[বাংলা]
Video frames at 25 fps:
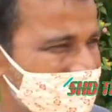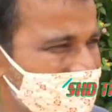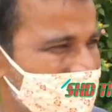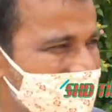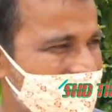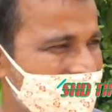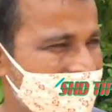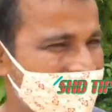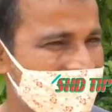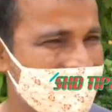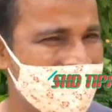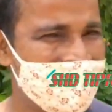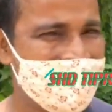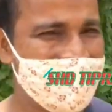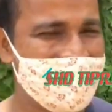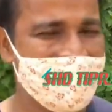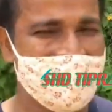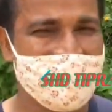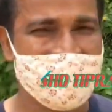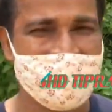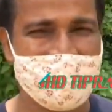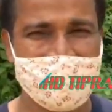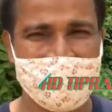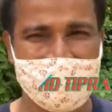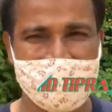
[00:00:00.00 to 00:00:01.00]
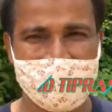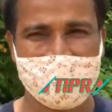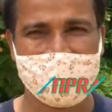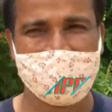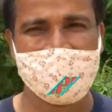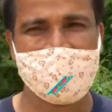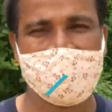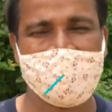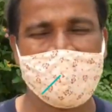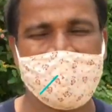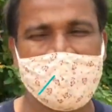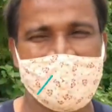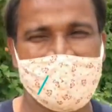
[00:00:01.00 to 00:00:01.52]
মানে যে
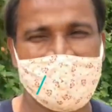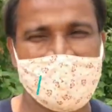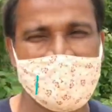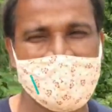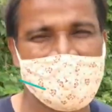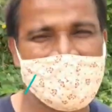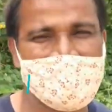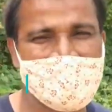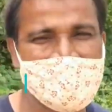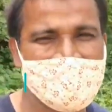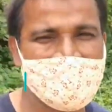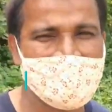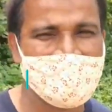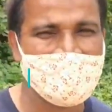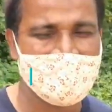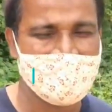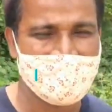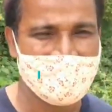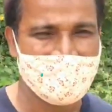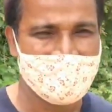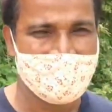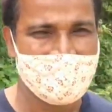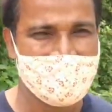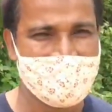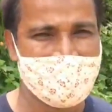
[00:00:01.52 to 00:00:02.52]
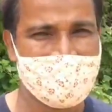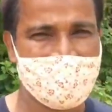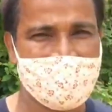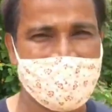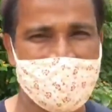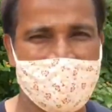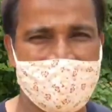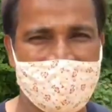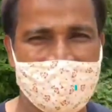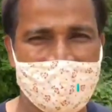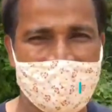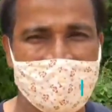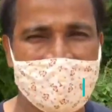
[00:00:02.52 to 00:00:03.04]
লাশটা পাওয়া এটা মহিলা না পুরুষ
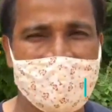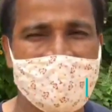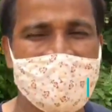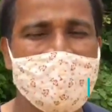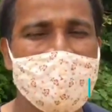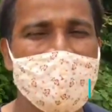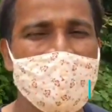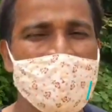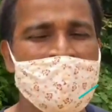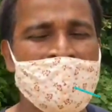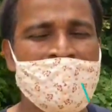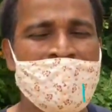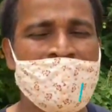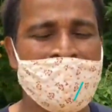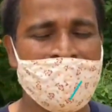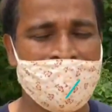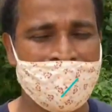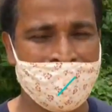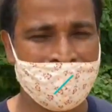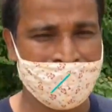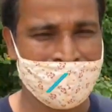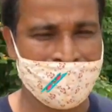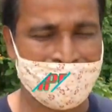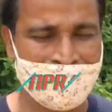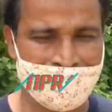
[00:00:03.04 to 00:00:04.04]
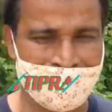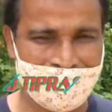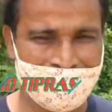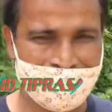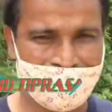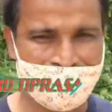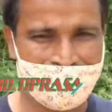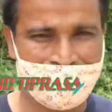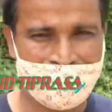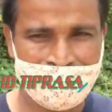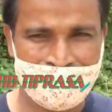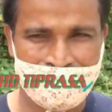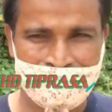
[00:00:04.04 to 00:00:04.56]
এটা মহিলা
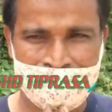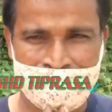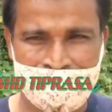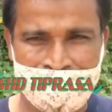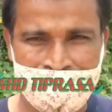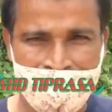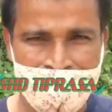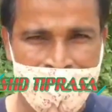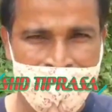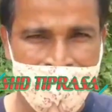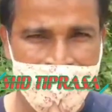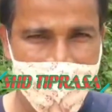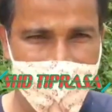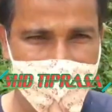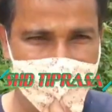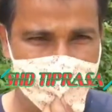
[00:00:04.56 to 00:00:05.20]
বয়স কেমন হতে পারে